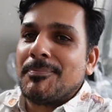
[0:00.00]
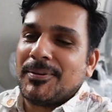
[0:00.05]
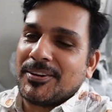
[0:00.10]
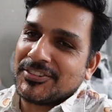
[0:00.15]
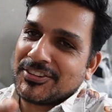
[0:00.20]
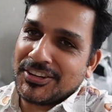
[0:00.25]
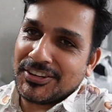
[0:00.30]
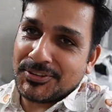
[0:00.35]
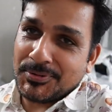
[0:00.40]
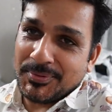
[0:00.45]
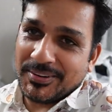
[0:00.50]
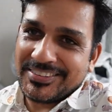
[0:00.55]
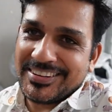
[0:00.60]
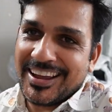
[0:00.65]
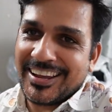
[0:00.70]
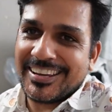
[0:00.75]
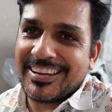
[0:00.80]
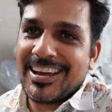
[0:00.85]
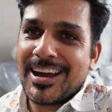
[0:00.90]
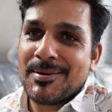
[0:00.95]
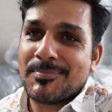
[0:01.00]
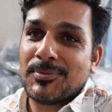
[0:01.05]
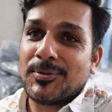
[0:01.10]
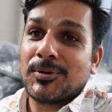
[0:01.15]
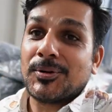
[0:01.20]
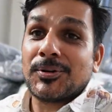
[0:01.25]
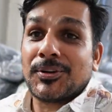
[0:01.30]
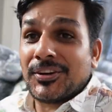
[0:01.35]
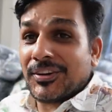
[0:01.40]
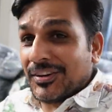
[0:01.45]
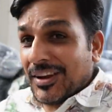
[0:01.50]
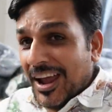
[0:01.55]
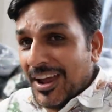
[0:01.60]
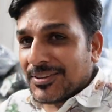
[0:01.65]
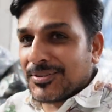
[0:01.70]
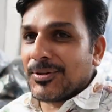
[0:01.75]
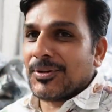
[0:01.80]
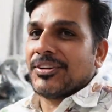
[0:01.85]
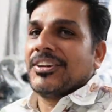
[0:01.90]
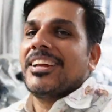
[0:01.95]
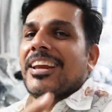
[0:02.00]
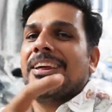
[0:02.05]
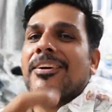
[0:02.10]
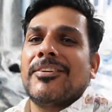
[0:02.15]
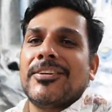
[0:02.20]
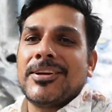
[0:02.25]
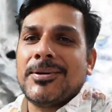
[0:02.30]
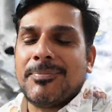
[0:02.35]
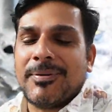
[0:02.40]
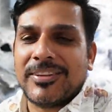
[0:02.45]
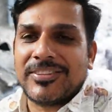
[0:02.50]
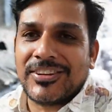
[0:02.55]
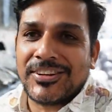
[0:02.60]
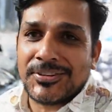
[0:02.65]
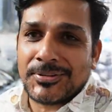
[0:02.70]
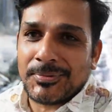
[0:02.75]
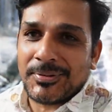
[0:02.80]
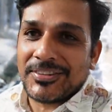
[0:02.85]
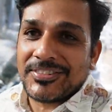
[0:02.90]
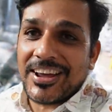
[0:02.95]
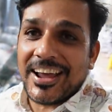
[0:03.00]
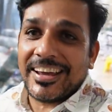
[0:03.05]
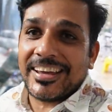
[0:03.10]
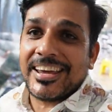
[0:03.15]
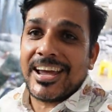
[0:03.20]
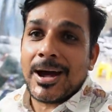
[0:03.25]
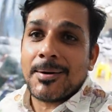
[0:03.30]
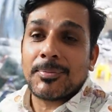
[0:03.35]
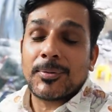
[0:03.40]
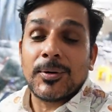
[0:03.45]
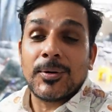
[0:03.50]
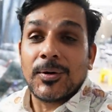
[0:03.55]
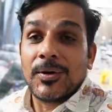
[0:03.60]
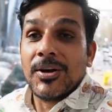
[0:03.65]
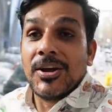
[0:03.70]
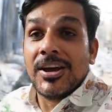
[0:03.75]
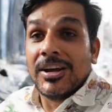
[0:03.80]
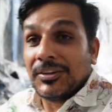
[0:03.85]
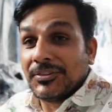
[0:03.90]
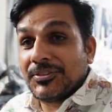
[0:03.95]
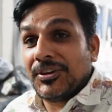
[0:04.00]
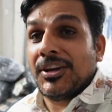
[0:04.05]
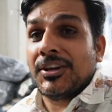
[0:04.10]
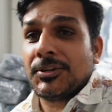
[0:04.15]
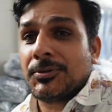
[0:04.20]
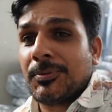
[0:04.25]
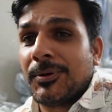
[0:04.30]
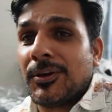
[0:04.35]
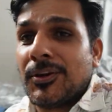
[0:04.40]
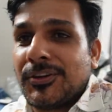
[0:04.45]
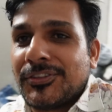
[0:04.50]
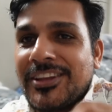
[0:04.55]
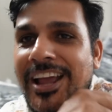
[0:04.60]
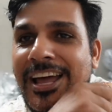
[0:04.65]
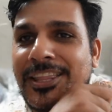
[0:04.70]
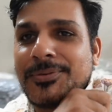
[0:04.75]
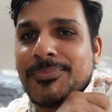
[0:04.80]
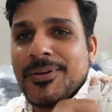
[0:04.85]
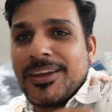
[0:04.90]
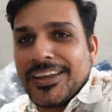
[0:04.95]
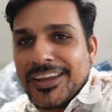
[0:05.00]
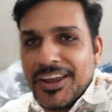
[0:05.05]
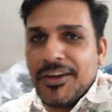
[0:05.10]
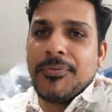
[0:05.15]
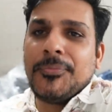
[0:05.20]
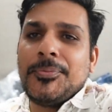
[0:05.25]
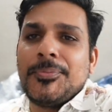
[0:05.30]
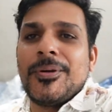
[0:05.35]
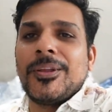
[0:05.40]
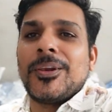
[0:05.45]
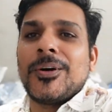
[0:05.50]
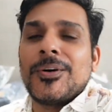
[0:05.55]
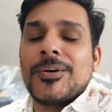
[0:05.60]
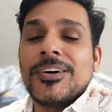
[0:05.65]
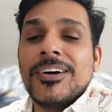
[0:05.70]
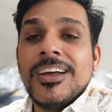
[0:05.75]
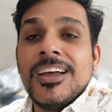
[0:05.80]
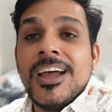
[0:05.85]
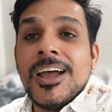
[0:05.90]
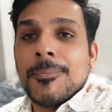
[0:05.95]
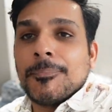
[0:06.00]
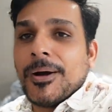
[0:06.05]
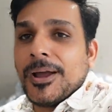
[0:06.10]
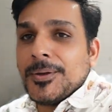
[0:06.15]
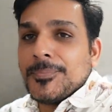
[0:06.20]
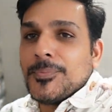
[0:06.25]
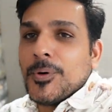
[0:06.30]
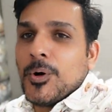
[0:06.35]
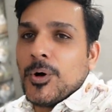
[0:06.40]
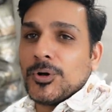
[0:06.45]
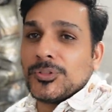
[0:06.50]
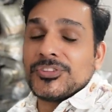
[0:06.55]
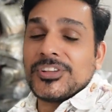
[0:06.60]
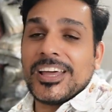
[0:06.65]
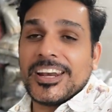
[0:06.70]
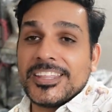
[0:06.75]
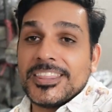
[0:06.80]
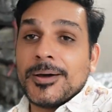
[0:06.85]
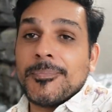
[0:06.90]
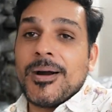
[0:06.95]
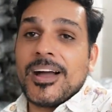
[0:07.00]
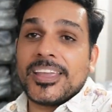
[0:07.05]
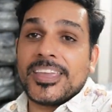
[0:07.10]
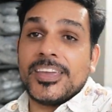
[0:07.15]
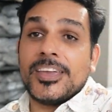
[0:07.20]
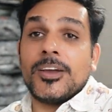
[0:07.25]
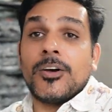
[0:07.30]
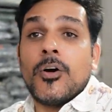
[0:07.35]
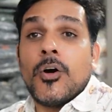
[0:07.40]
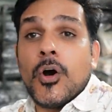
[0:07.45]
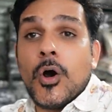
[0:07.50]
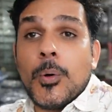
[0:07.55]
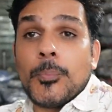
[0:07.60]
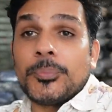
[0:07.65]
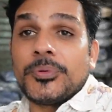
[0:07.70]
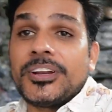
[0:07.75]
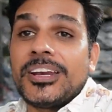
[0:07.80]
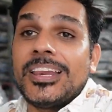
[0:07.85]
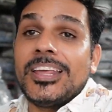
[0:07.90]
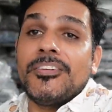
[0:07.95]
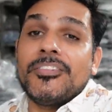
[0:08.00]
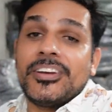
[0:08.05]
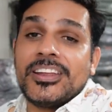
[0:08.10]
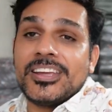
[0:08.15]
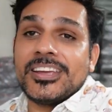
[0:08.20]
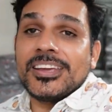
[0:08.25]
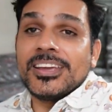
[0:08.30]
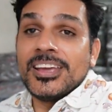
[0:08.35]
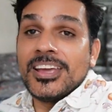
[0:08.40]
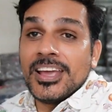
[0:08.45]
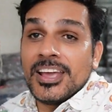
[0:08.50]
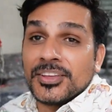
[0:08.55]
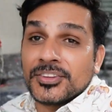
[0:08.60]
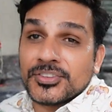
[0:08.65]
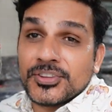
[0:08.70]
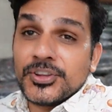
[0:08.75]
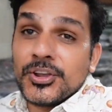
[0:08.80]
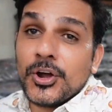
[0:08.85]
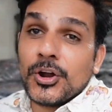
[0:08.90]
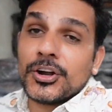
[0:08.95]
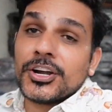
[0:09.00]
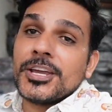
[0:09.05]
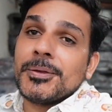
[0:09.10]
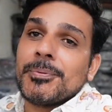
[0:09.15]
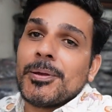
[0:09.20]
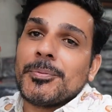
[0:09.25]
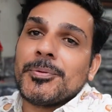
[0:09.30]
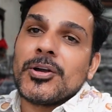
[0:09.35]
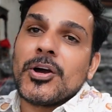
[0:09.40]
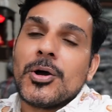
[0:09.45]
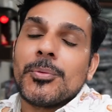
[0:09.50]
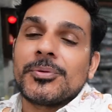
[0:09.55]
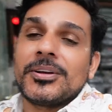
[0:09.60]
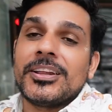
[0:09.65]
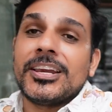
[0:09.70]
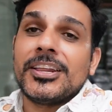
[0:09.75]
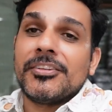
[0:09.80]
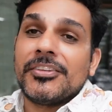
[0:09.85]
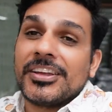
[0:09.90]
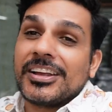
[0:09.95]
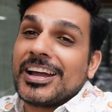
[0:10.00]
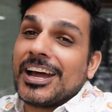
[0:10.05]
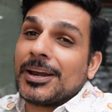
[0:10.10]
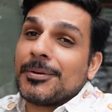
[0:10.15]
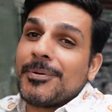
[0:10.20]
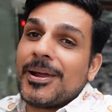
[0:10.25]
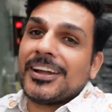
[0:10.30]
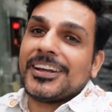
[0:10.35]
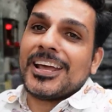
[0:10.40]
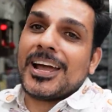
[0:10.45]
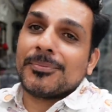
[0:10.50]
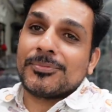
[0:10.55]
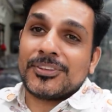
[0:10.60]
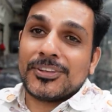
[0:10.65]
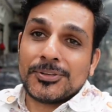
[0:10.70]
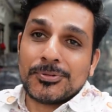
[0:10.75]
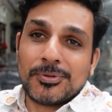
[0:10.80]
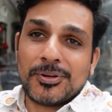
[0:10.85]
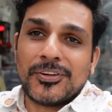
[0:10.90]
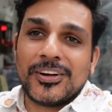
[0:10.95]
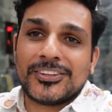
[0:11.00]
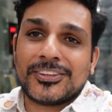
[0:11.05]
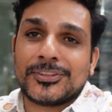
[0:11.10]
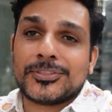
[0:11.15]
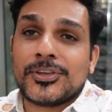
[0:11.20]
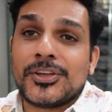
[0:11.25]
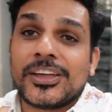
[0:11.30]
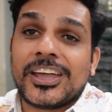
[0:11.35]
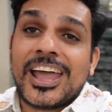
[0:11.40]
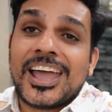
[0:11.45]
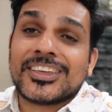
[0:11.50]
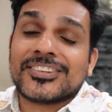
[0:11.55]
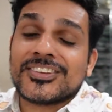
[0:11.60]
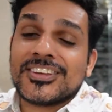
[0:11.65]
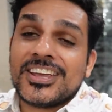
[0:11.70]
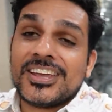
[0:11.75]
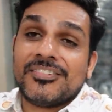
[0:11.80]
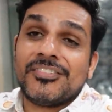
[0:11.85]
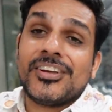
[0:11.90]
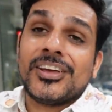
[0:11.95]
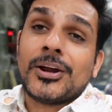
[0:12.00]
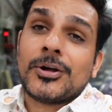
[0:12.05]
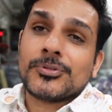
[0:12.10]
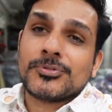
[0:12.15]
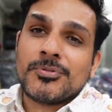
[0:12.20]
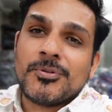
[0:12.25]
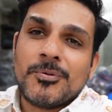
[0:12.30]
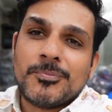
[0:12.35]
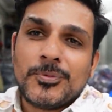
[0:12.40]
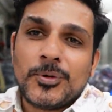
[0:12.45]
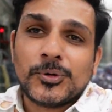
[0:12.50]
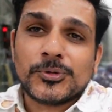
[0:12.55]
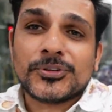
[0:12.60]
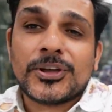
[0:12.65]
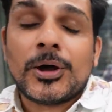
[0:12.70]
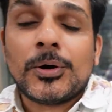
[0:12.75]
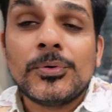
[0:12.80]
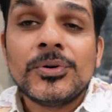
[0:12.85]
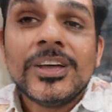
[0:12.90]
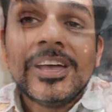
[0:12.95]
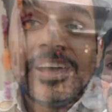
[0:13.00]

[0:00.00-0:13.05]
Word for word: e पर जीन्स मिल जाएंगी आपको कैश ऑन डिलीवरी पे जीन्स मिल जाएंगी आपको जीन्स भी लो साथ में गिफ्ट भी लो भाई बहुत सारे धमाके होम डिलीवरी सीओडी पे भी होम डिलीवरी घर बैठे आप जीन्स मंगवा सकते हैं एक ऐसी वेयर हाउस में पहुंच गया हूँ